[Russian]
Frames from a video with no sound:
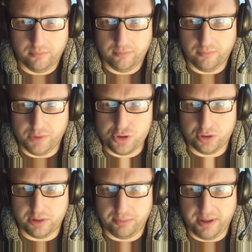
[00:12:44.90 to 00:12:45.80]
Мы
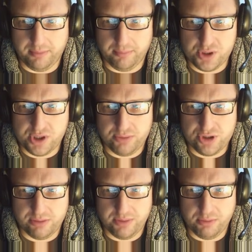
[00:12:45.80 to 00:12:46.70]
что-то, блин, бежим,
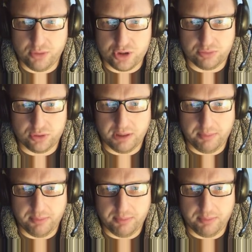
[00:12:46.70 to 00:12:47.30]
бежим и не можем туда